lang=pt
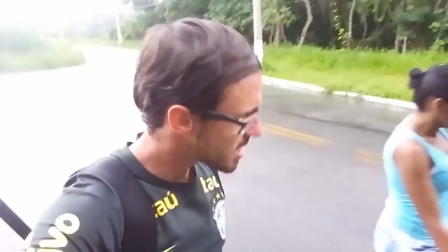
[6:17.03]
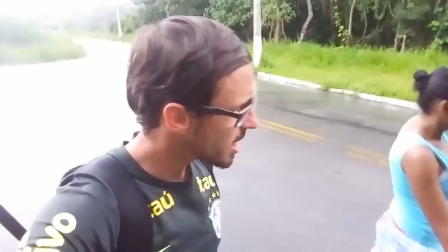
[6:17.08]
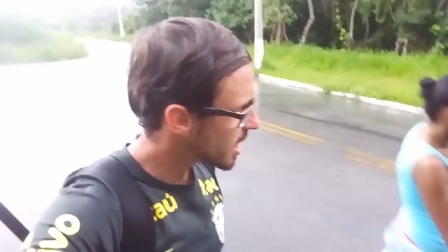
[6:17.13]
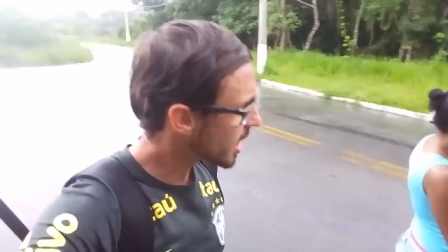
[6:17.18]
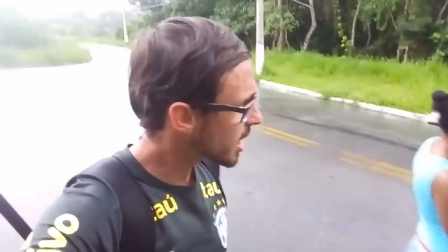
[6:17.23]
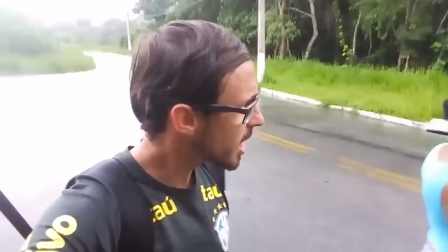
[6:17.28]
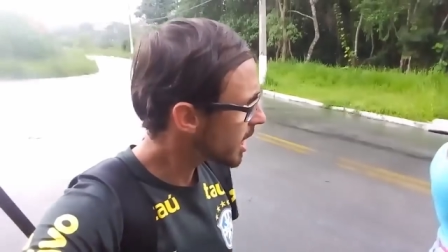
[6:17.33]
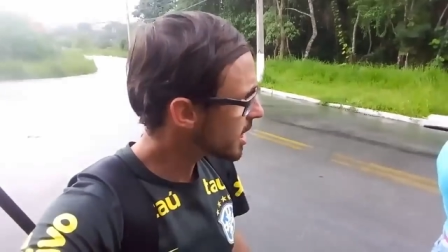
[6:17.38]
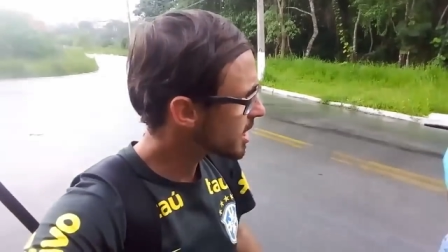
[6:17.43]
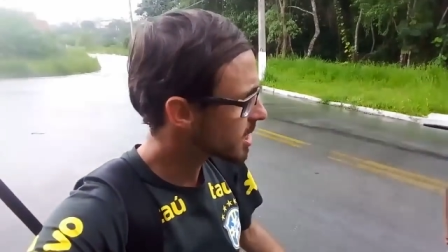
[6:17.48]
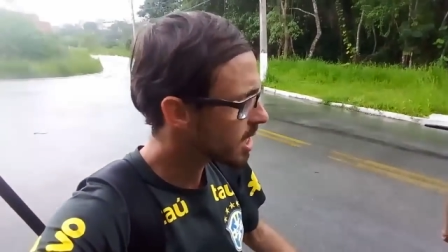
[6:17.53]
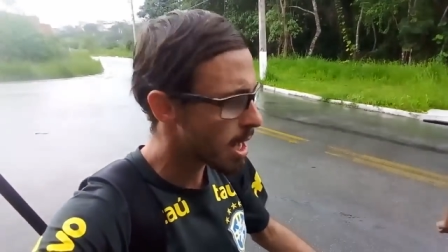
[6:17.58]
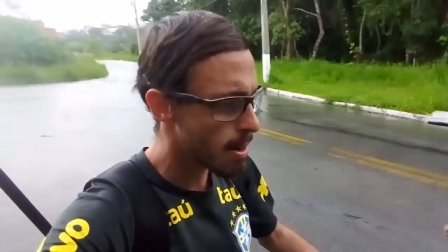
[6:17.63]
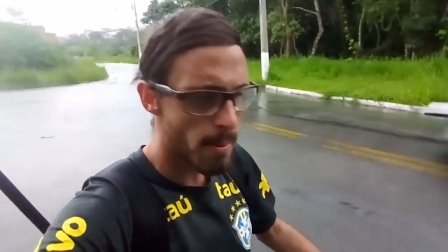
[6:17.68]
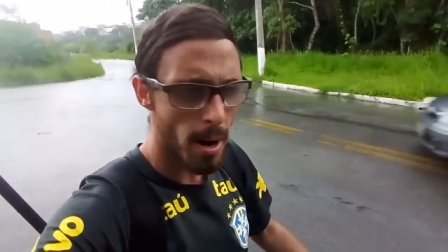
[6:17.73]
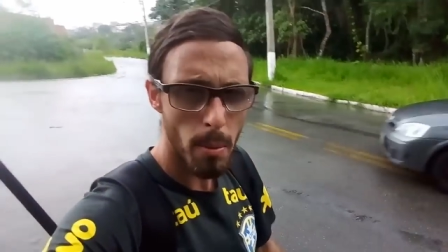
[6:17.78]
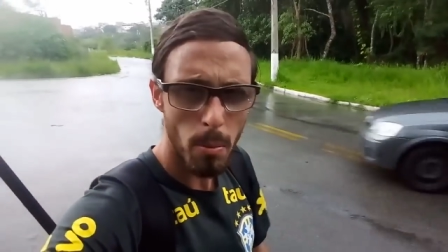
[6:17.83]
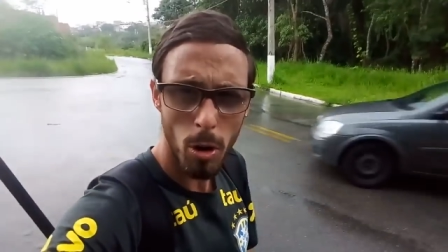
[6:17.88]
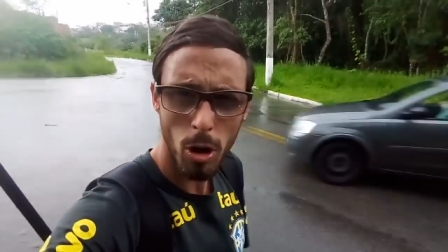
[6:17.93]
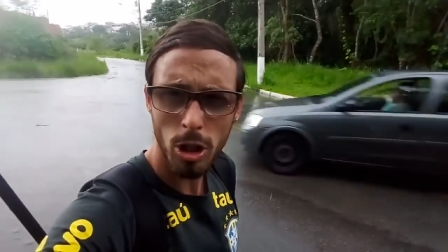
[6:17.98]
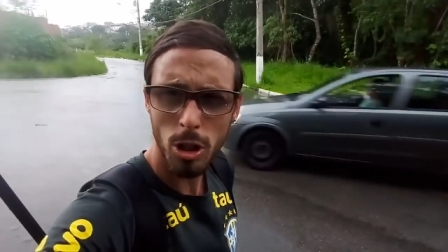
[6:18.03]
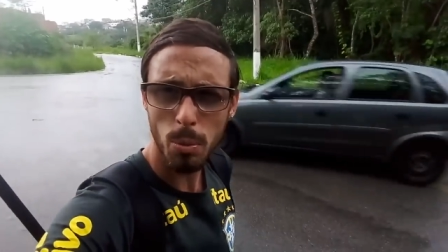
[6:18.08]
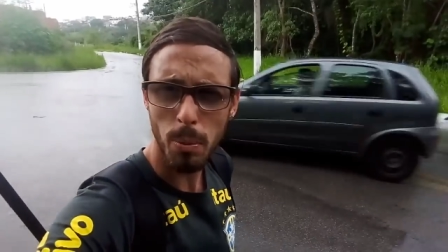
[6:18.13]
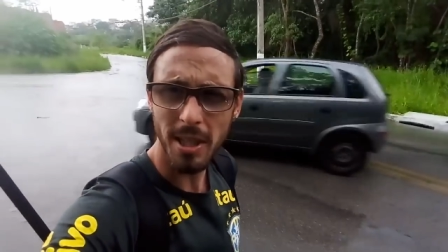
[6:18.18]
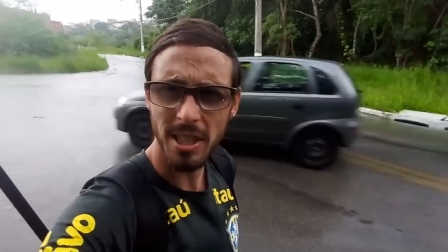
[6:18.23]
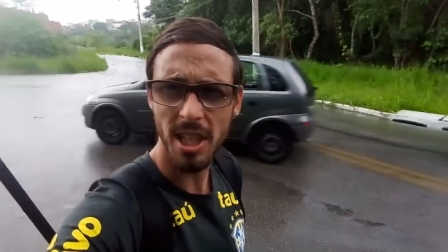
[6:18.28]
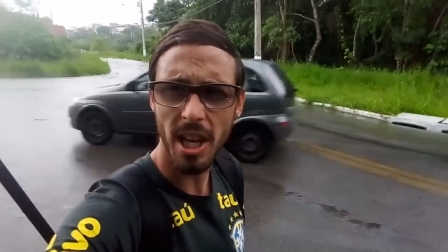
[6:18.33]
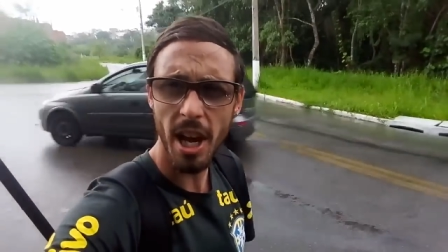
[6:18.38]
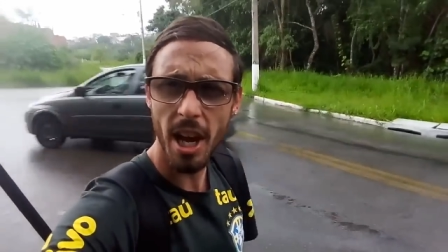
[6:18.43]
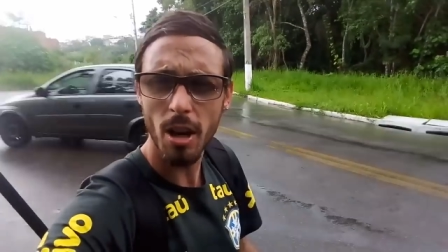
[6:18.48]
fazendo aquele esquema monstro
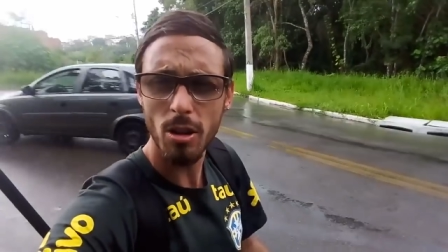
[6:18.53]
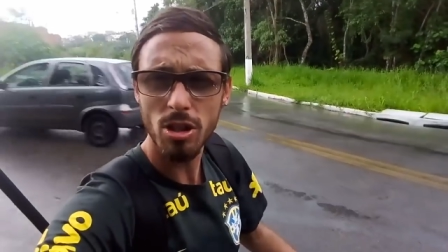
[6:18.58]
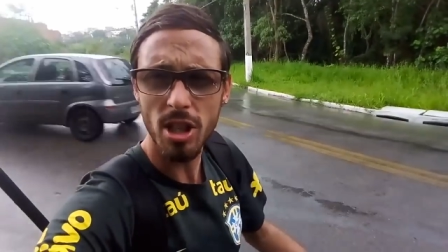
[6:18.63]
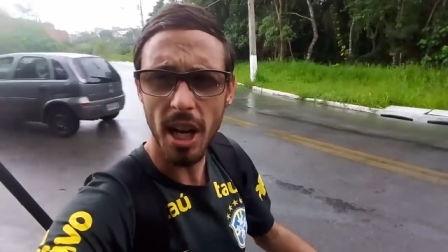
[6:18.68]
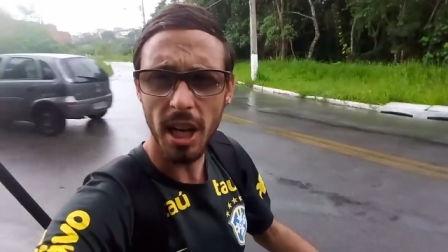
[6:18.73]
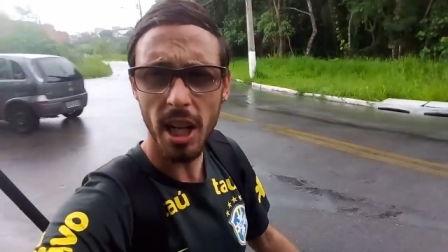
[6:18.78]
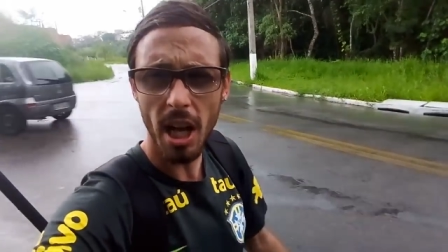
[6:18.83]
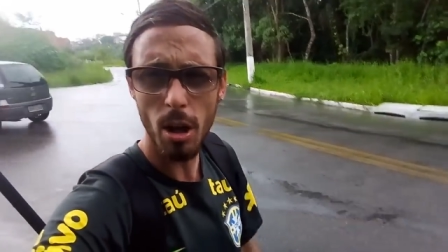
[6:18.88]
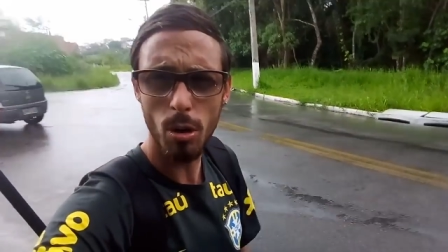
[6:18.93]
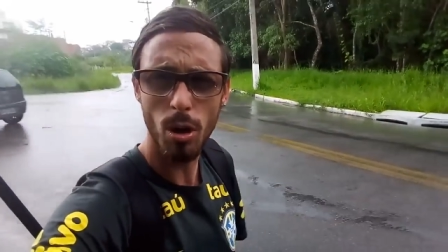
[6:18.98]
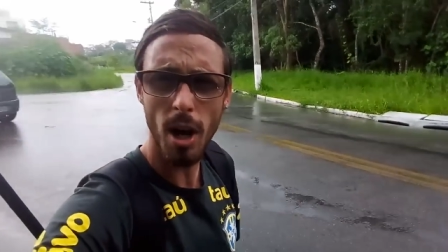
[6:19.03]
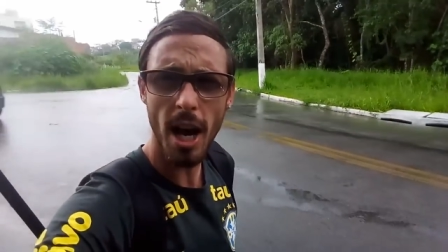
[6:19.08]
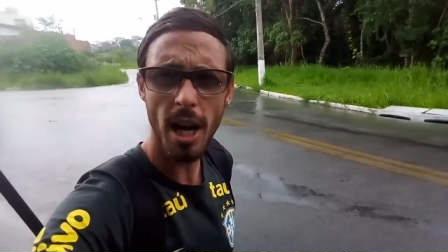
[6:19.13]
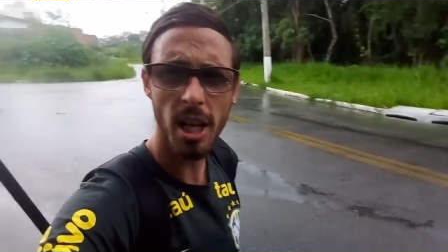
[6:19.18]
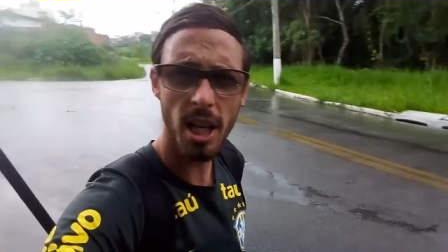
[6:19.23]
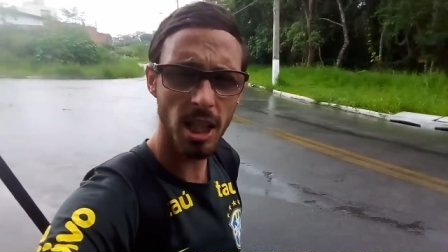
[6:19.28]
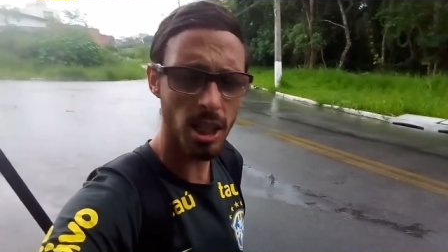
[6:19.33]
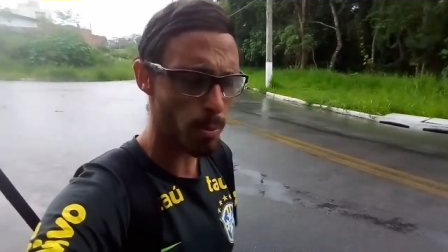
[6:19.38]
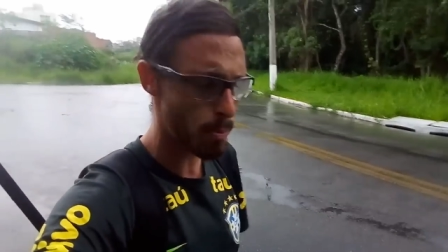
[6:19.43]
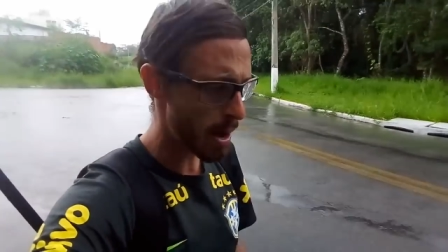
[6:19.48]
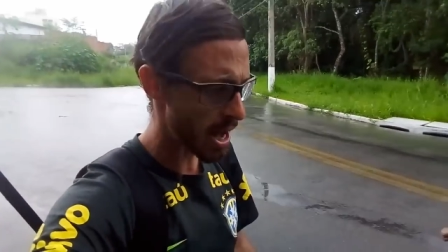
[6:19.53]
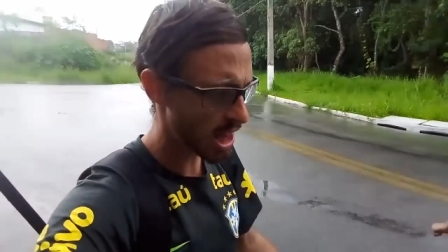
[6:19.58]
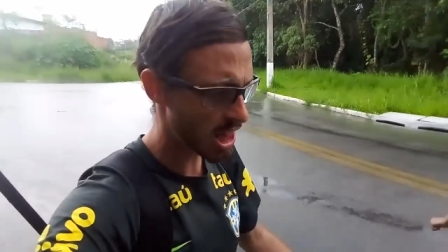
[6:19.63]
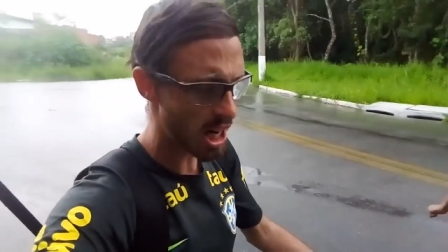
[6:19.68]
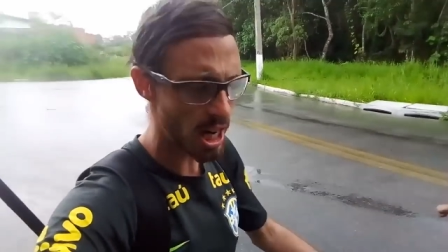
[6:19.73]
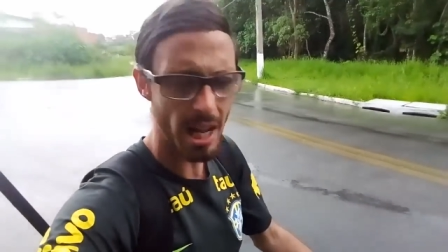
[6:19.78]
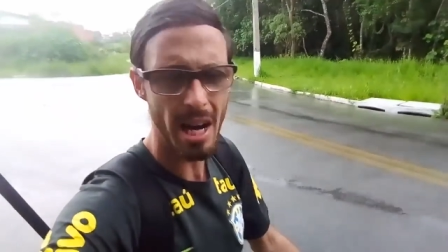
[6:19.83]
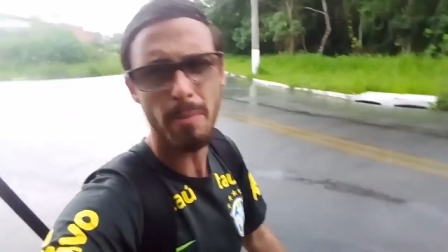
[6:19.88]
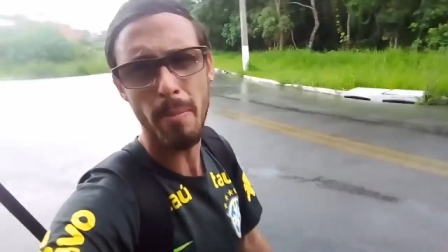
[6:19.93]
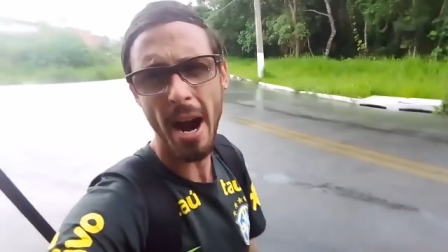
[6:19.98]
pra ser os tartaruga ninja pra
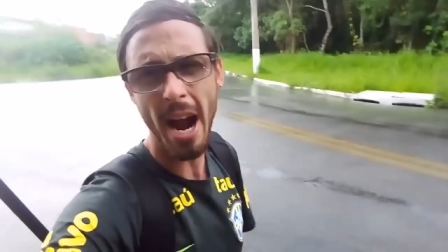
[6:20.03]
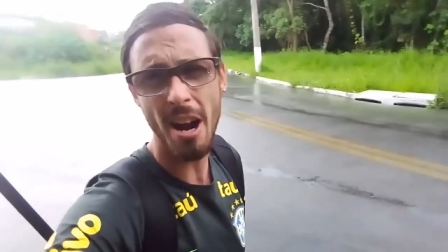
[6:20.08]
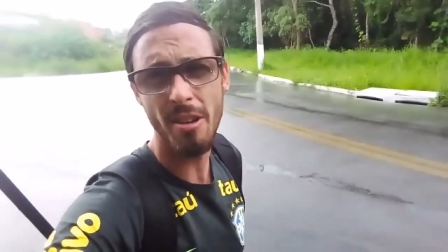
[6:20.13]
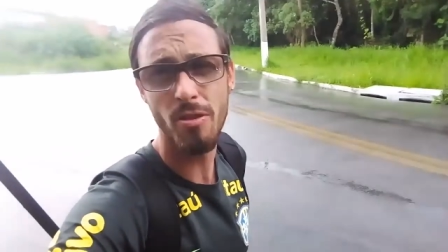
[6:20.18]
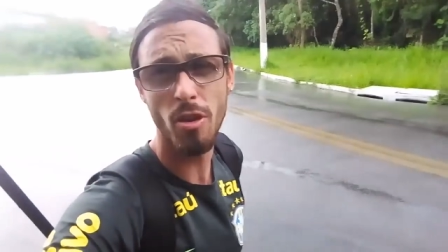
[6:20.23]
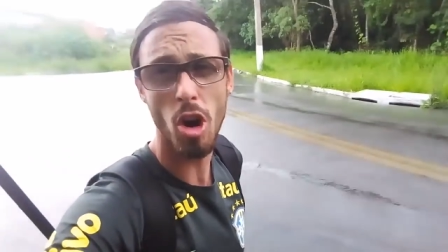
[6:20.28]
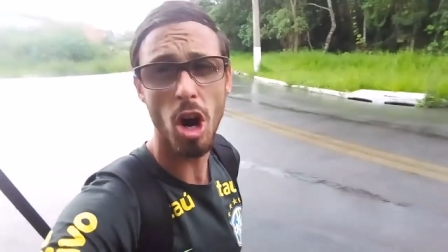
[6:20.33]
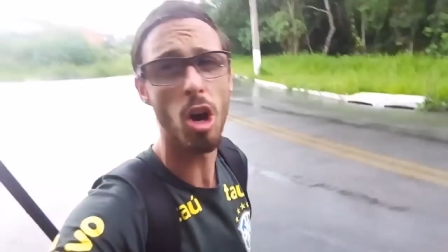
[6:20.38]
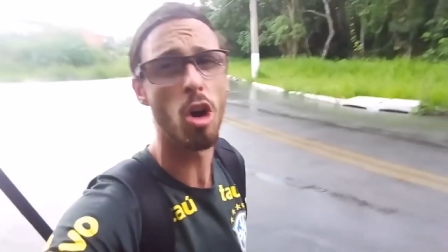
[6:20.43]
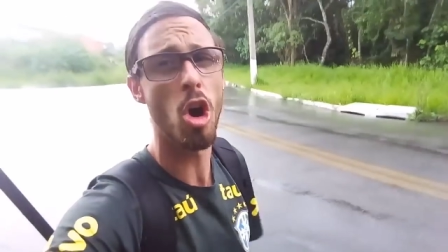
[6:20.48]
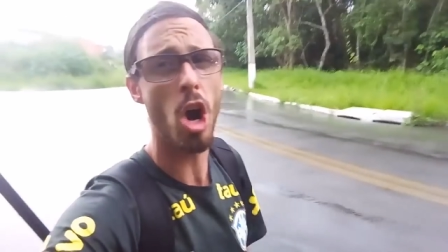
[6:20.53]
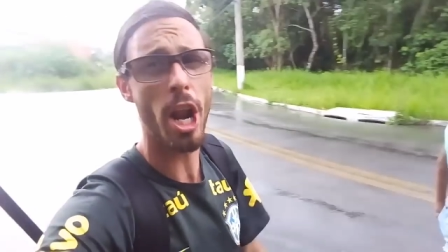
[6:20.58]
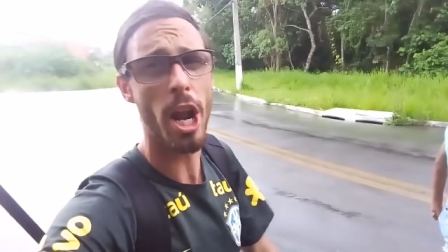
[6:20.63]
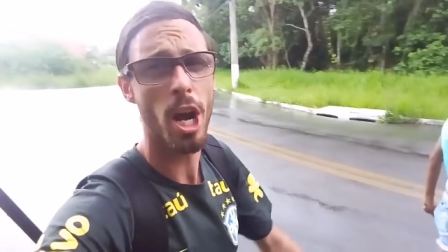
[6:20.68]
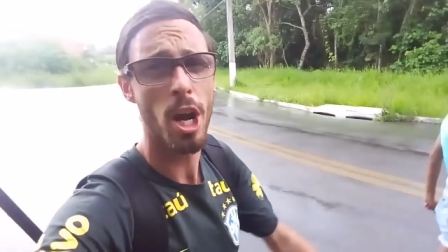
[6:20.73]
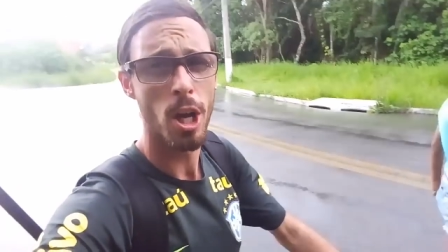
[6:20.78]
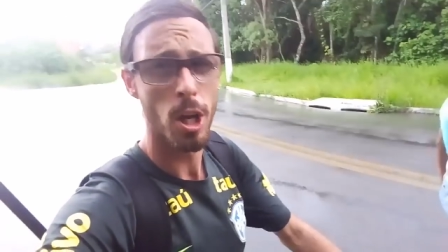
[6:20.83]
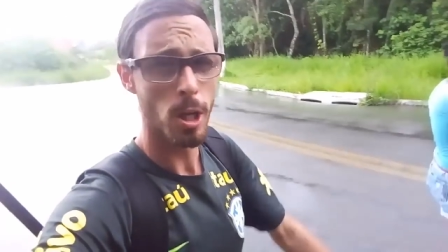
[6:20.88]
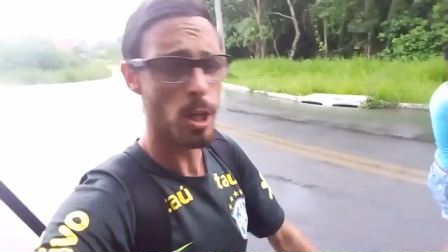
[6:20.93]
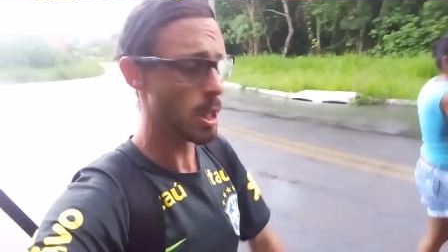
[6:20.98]
entrar na Marvel agora.